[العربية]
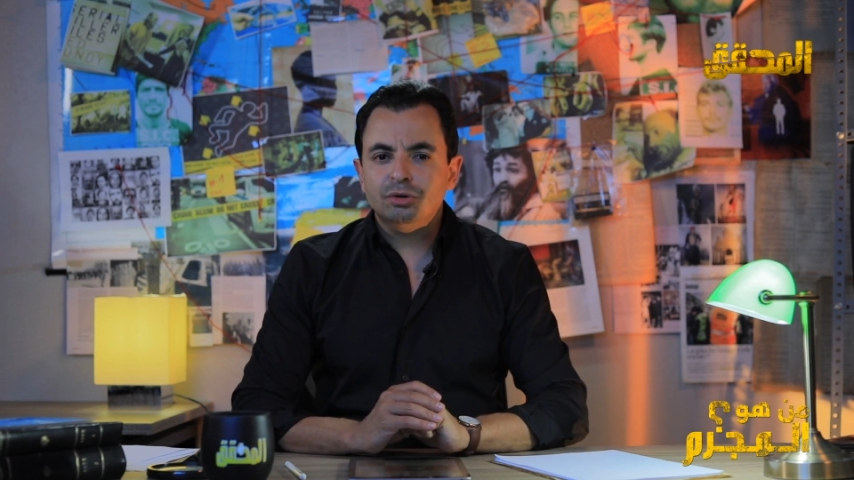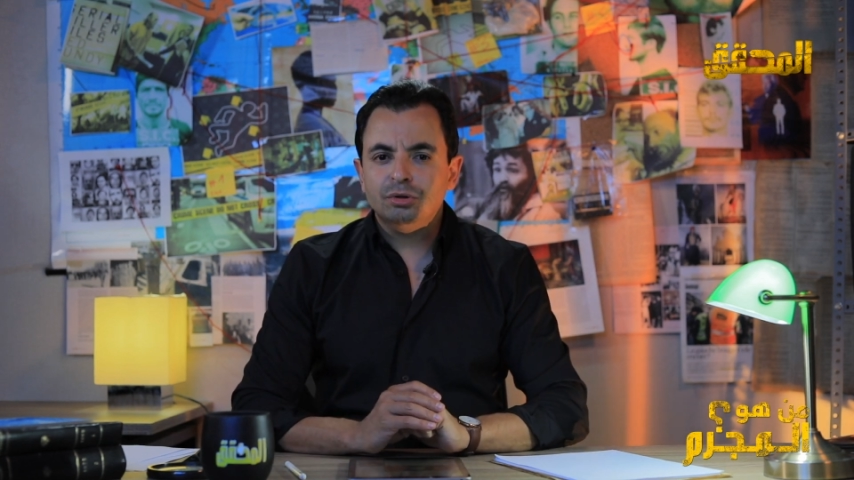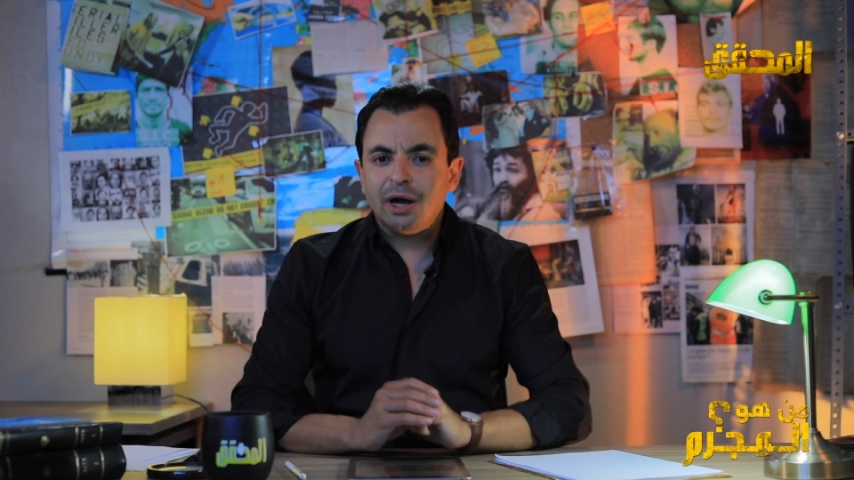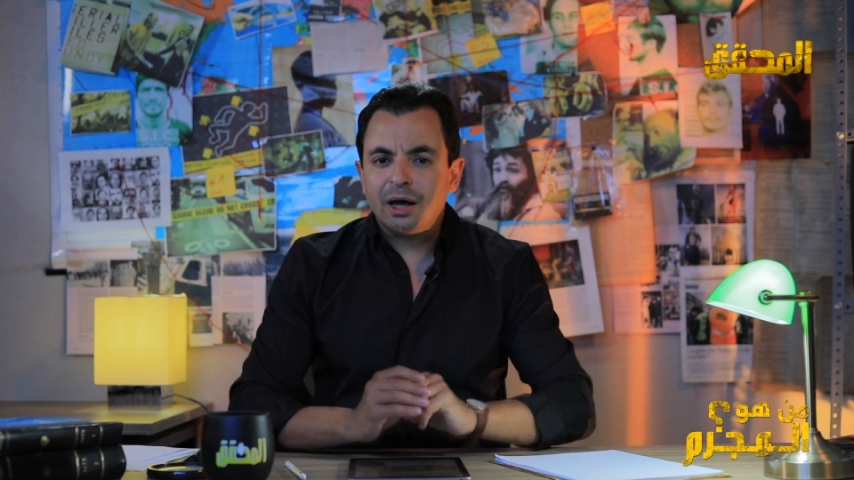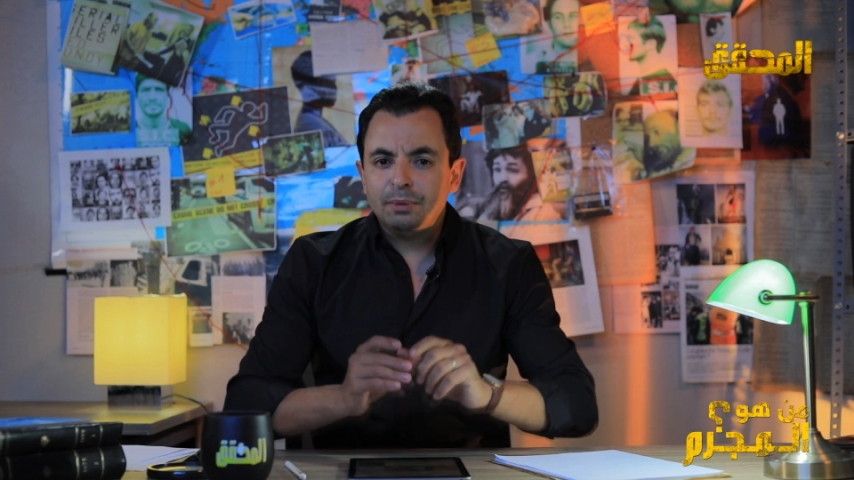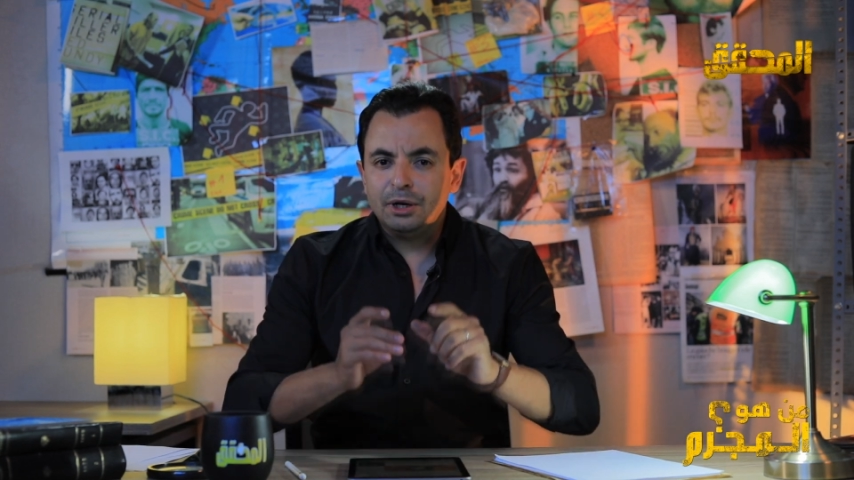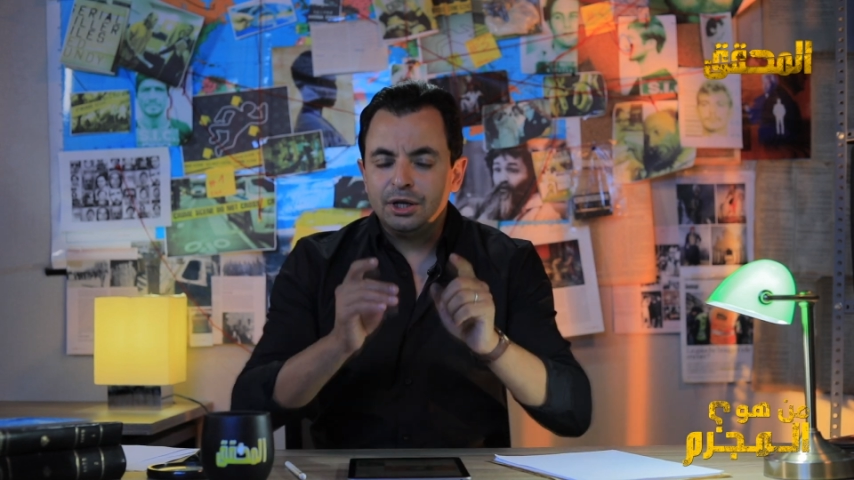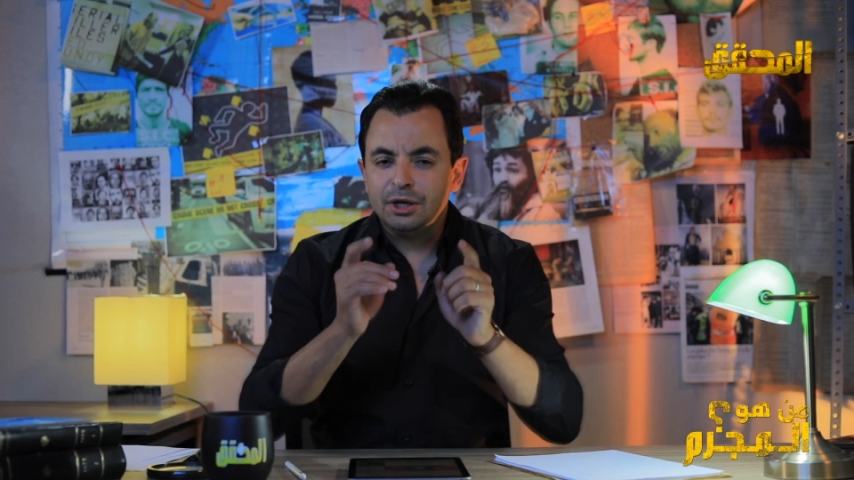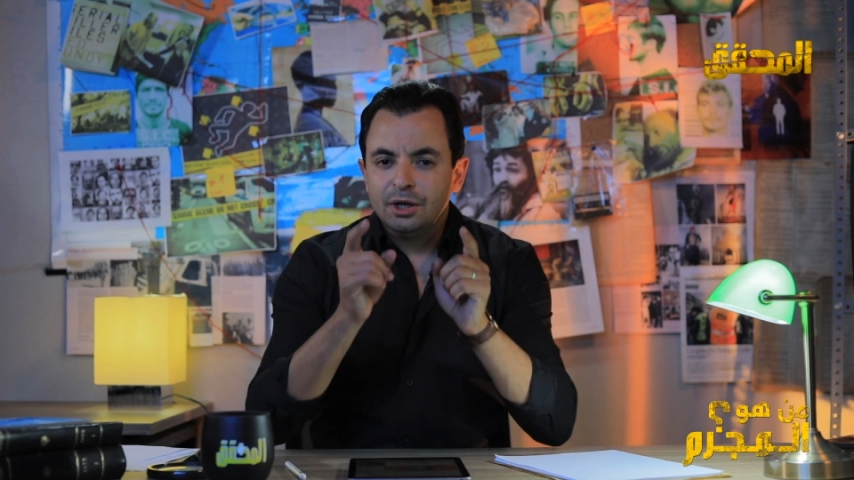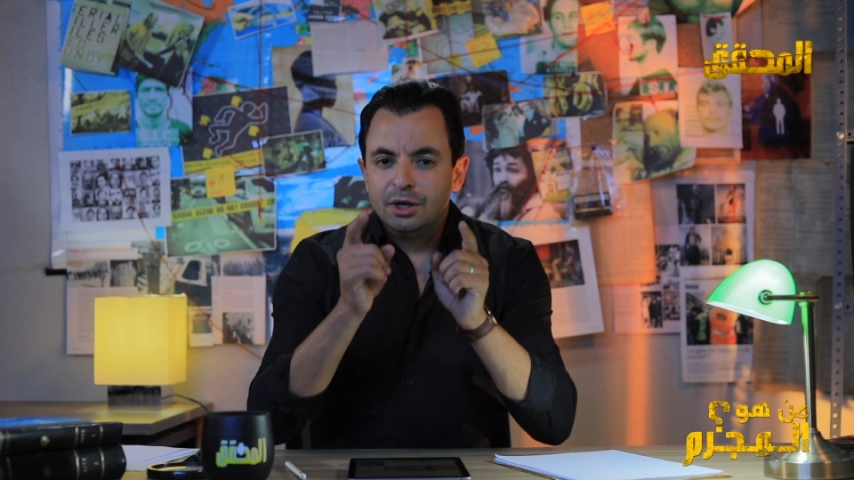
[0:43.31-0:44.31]
رغم
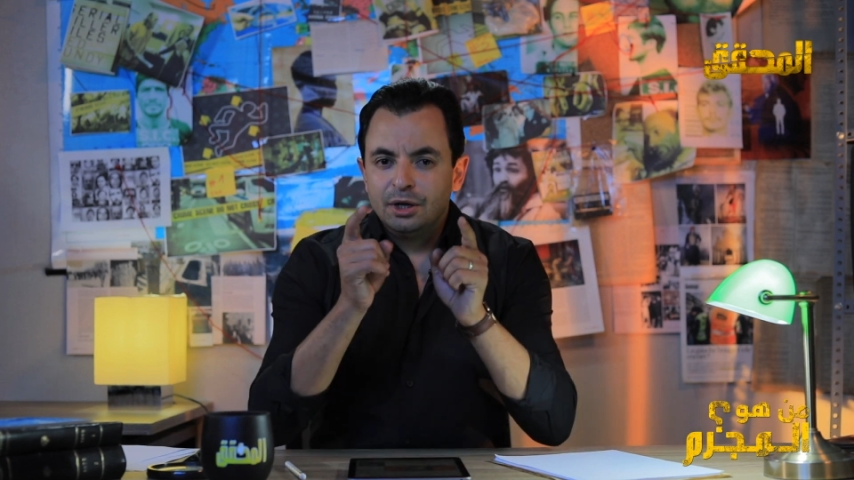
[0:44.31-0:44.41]
لي